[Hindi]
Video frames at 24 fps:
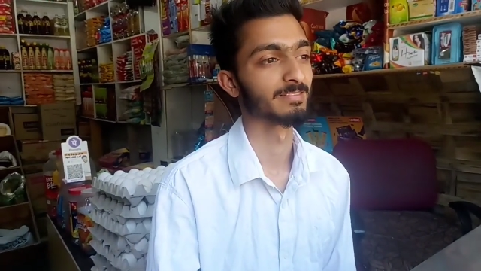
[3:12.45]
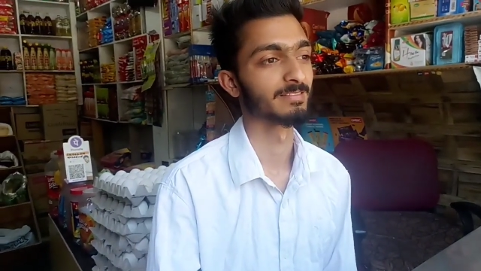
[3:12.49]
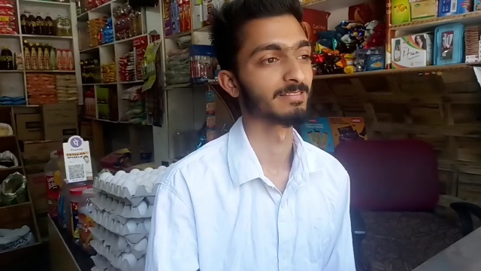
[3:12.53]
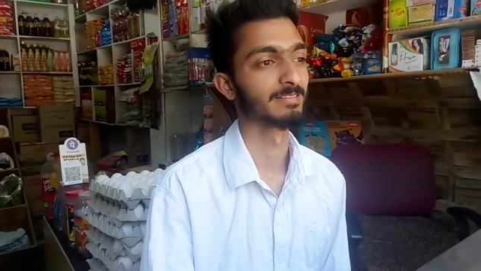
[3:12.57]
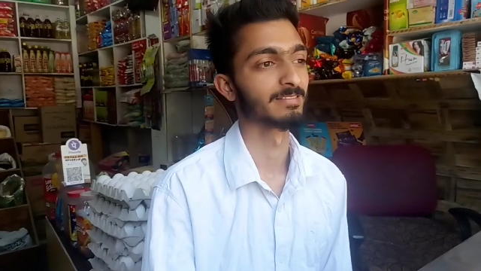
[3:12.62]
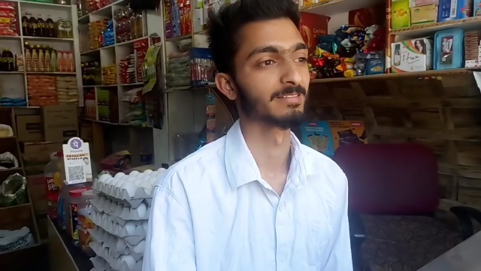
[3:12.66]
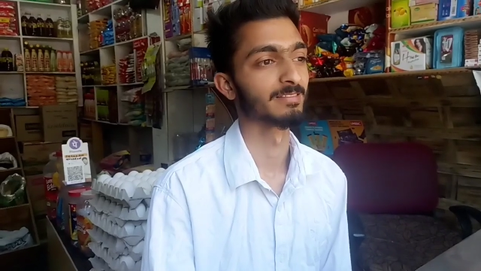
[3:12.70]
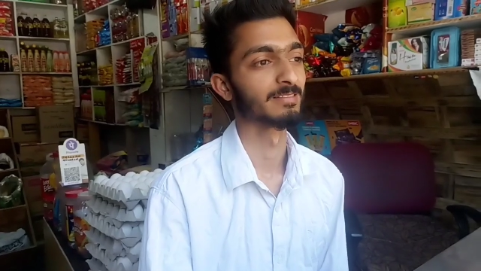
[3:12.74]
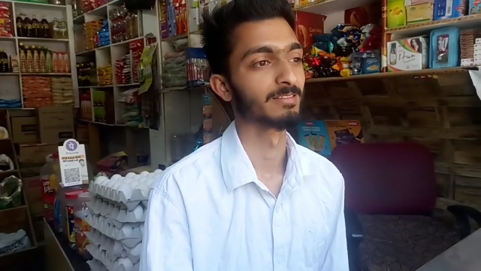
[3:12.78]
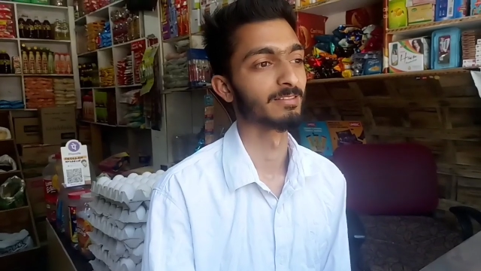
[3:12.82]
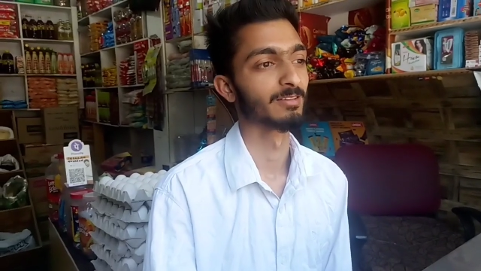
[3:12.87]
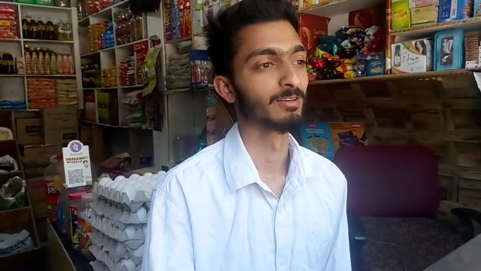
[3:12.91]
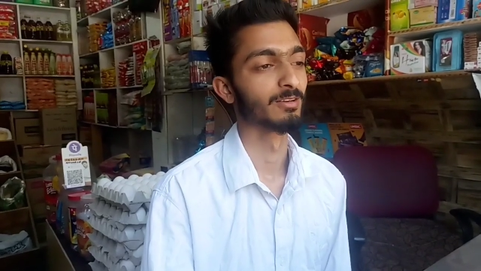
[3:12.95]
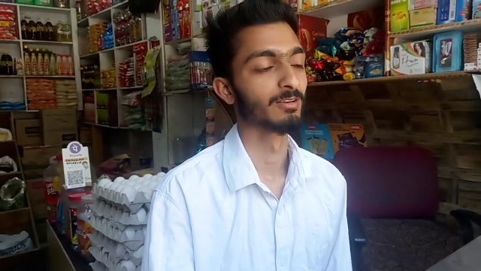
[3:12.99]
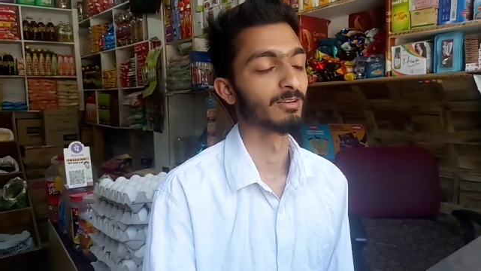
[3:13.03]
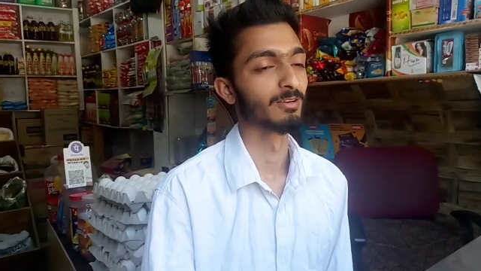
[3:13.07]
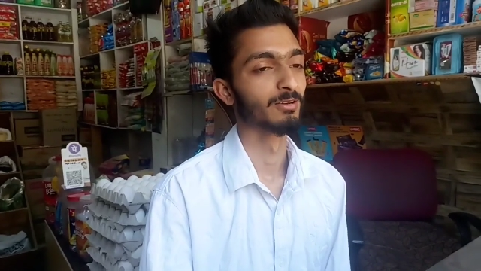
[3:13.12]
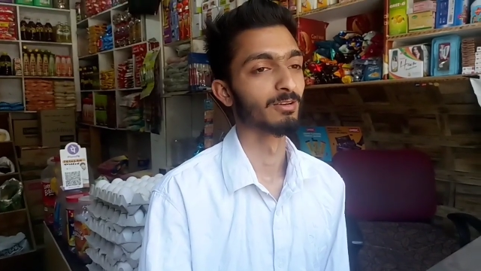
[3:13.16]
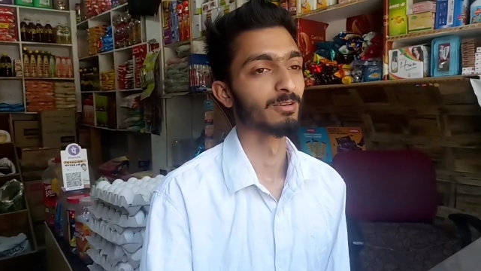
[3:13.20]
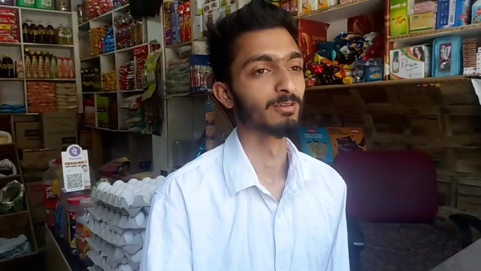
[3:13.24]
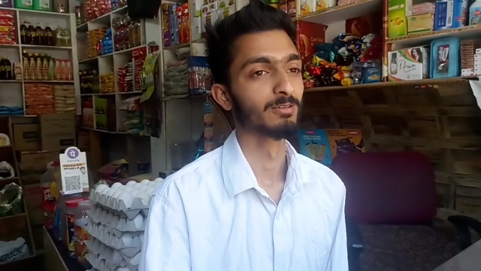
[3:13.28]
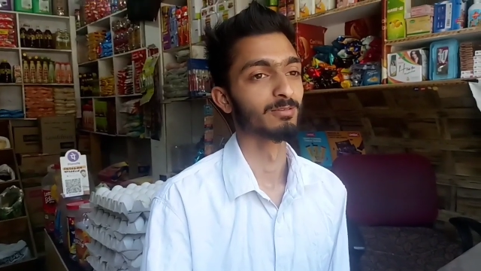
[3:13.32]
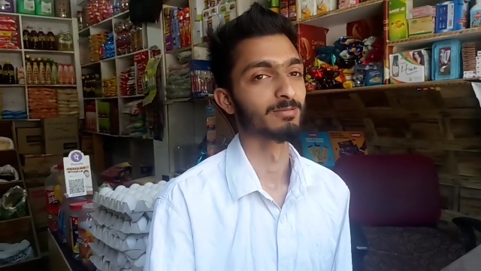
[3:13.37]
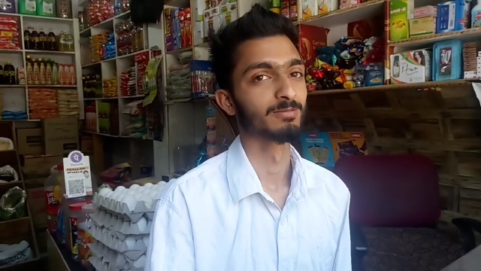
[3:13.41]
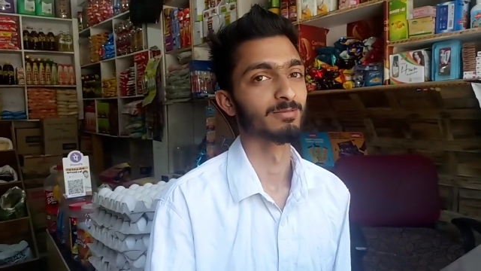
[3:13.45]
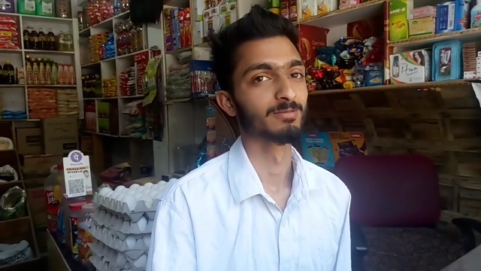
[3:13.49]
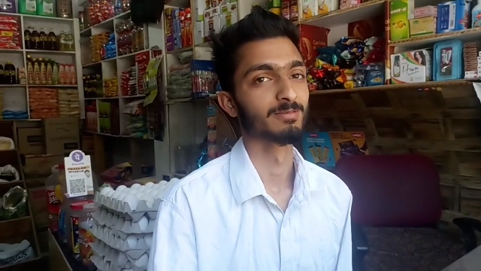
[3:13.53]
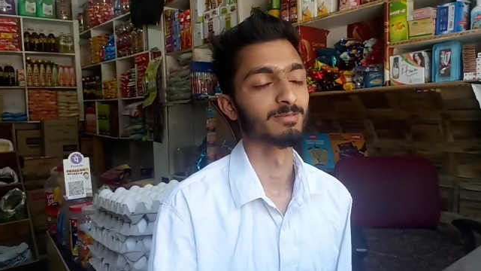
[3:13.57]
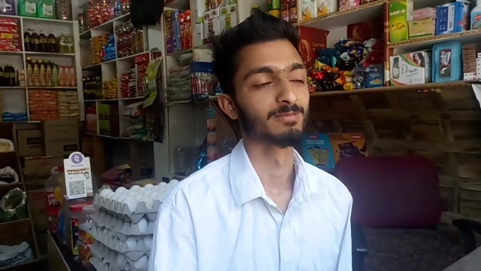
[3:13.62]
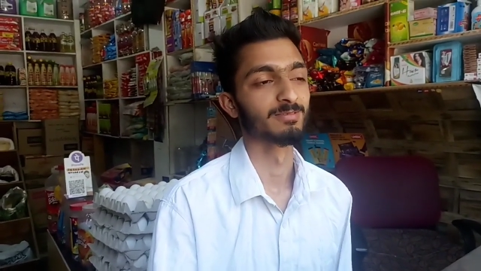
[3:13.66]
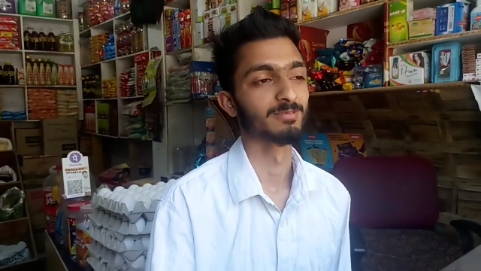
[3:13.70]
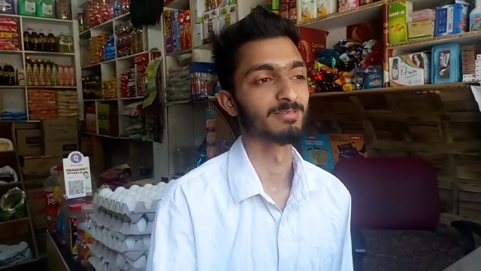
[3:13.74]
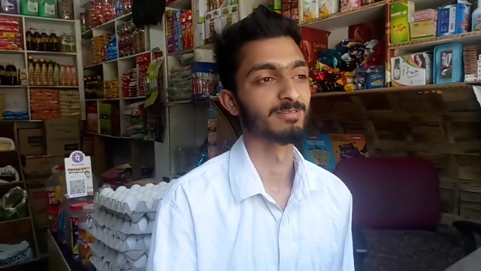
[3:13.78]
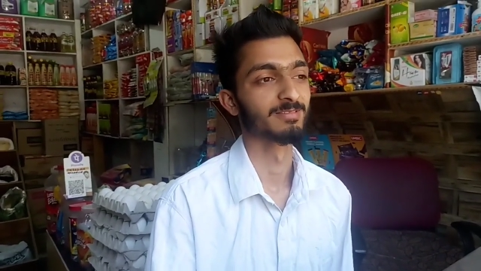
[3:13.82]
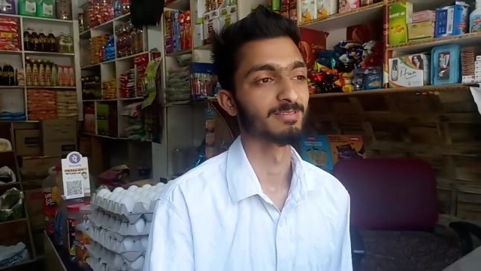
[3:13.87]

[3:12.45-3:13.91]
बहुत ही बवंडर